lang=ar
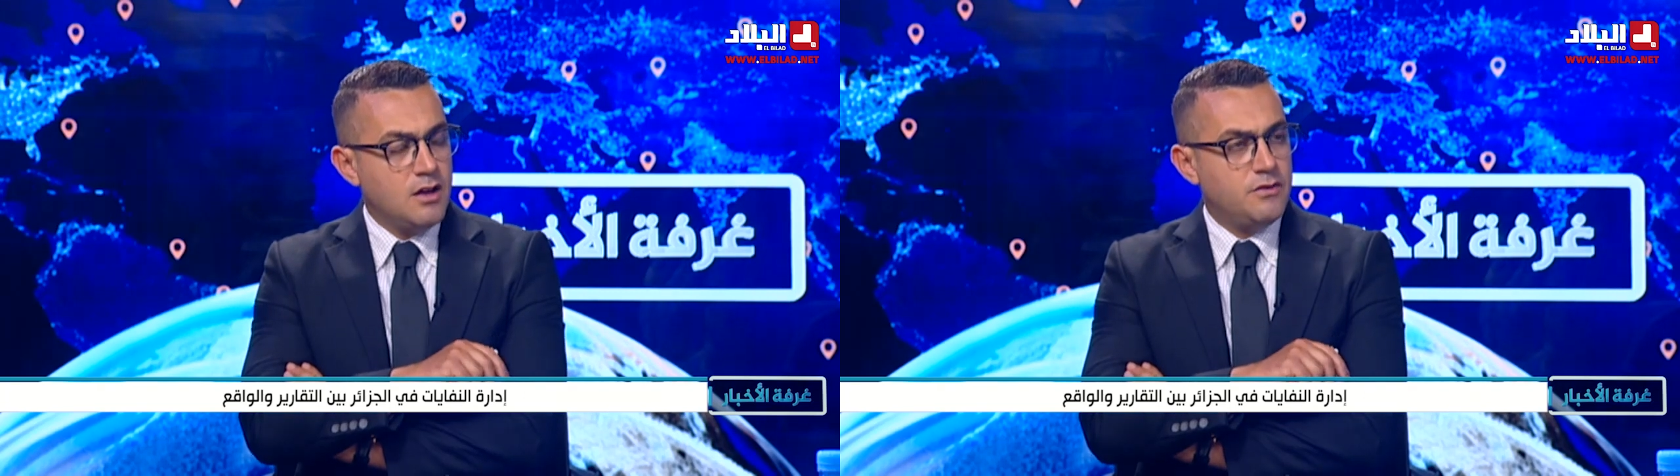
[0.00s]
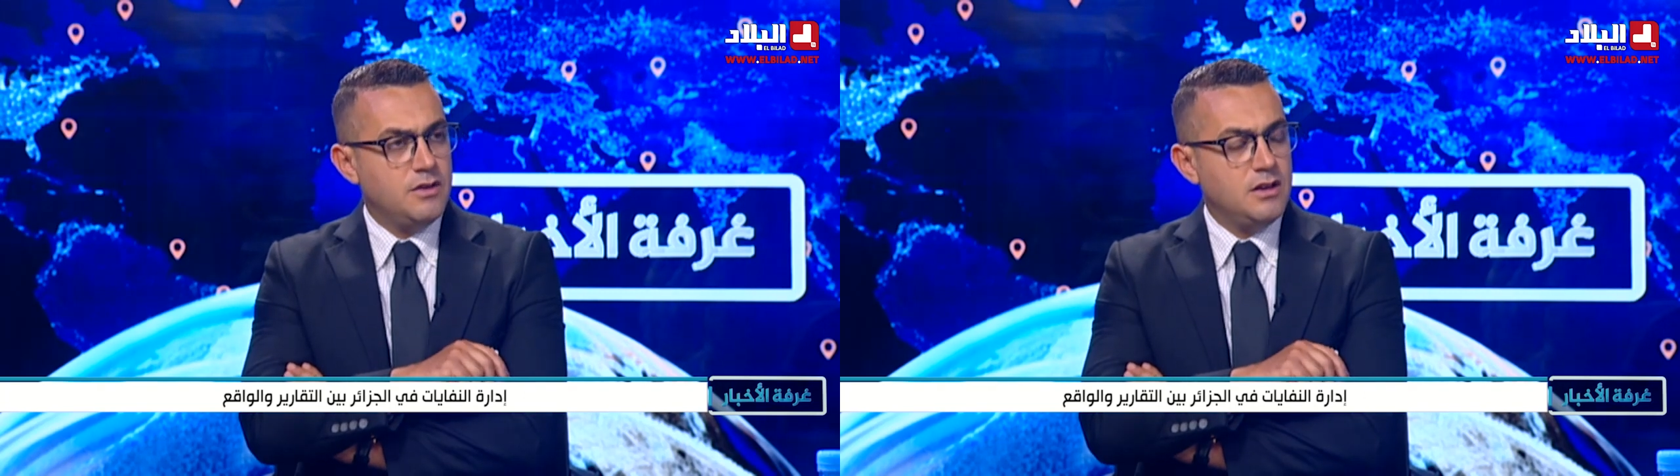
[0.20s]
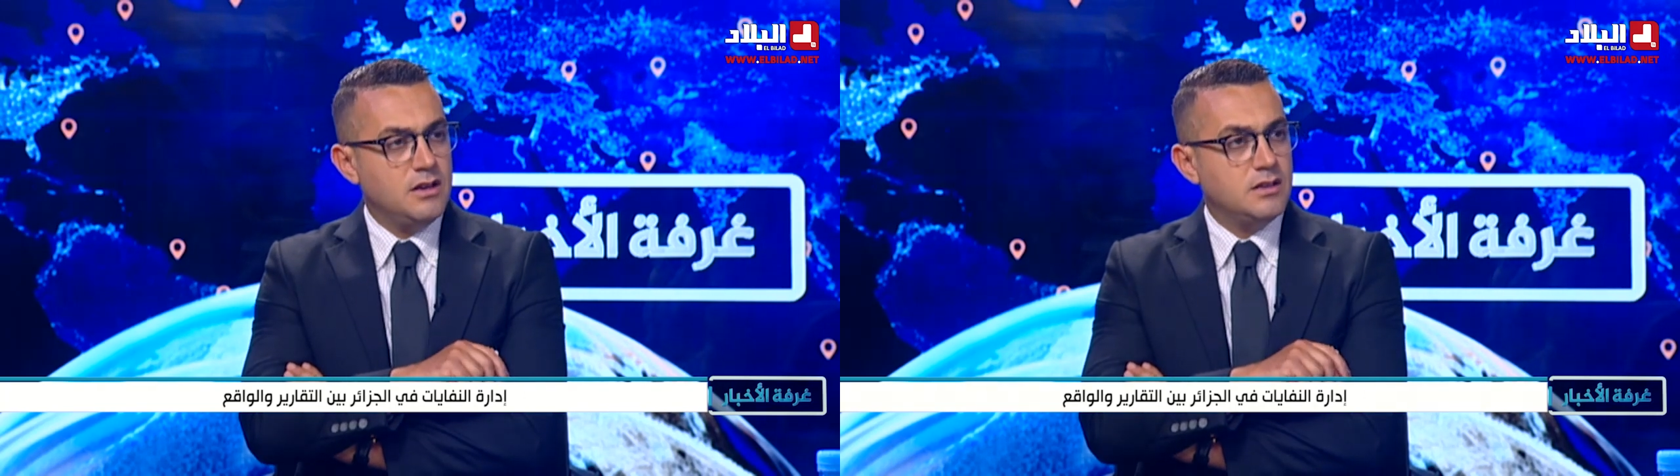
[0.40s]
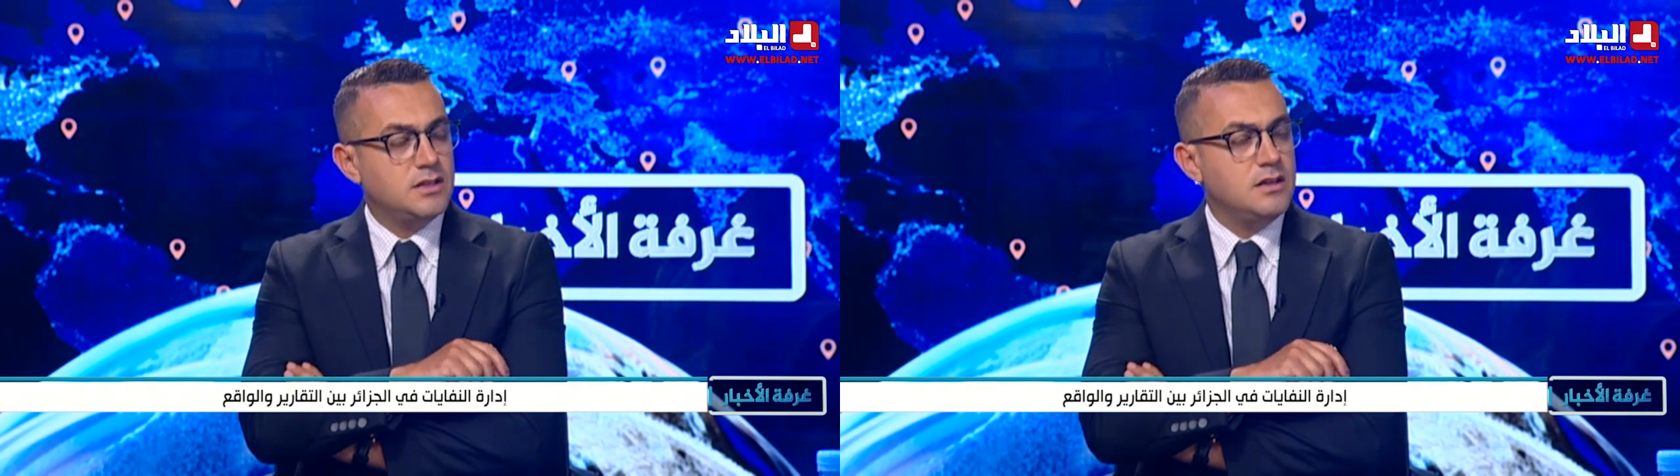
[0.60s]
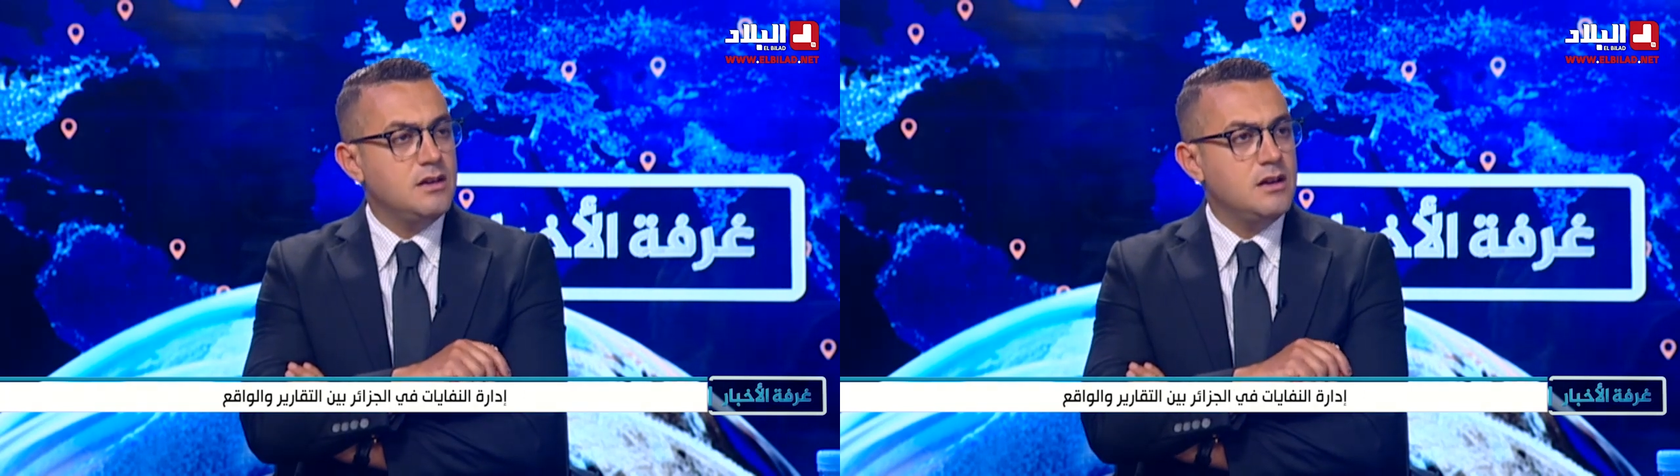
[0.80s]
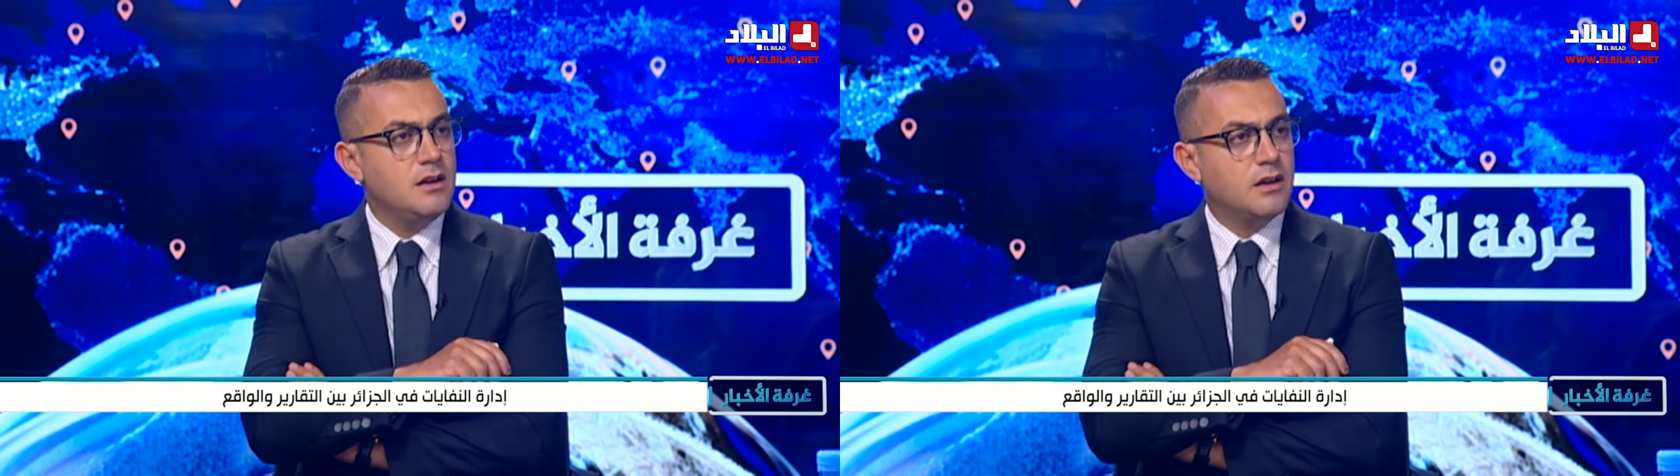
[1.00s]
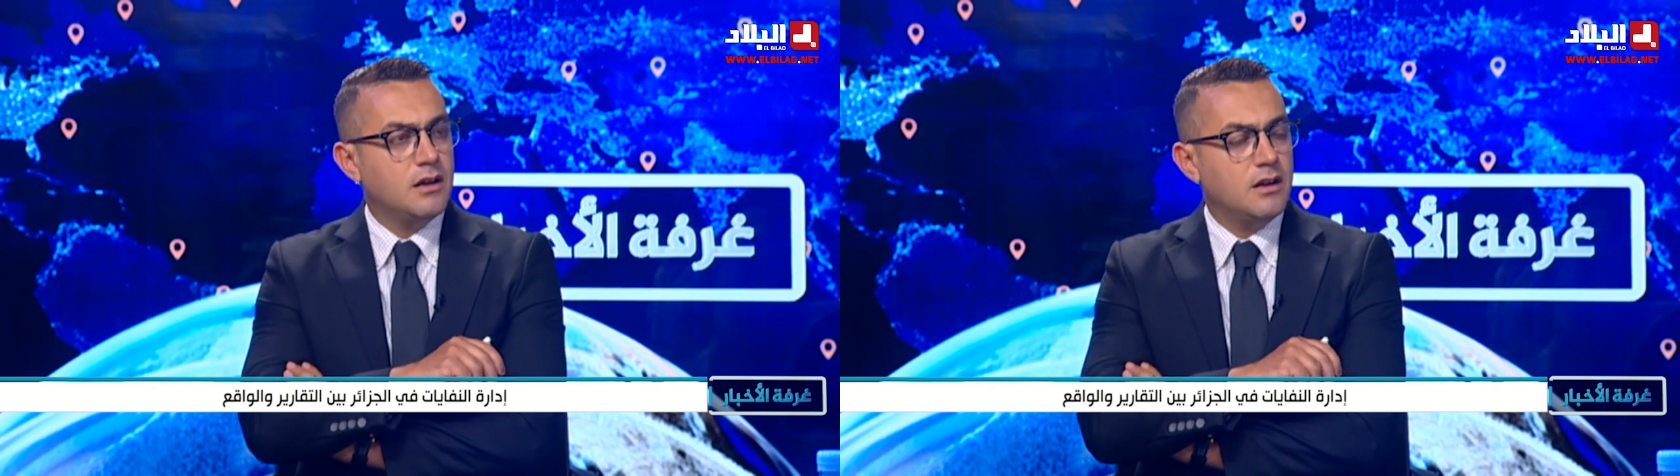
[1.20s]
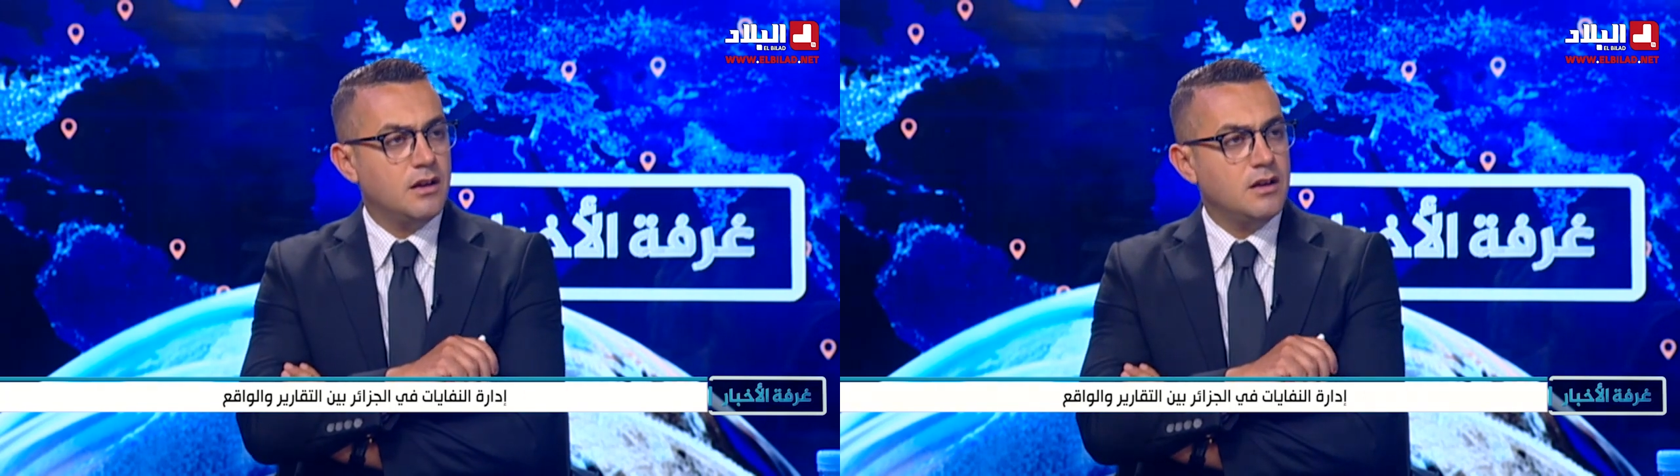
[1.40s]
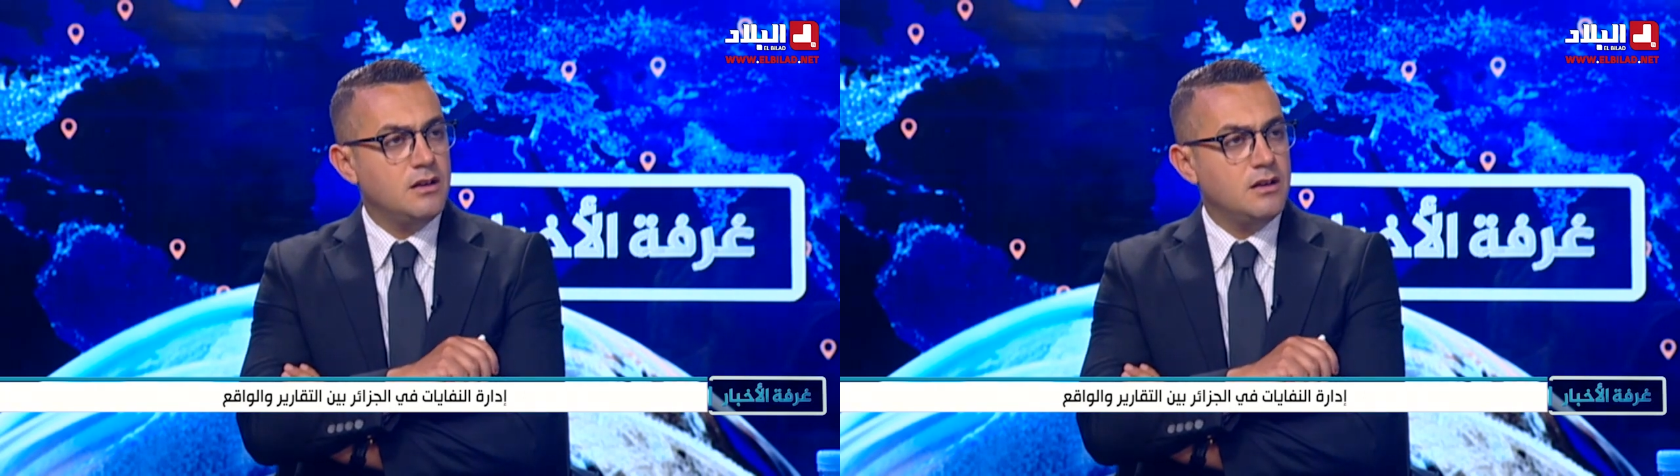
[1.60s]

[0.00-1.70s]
في تسيير آه،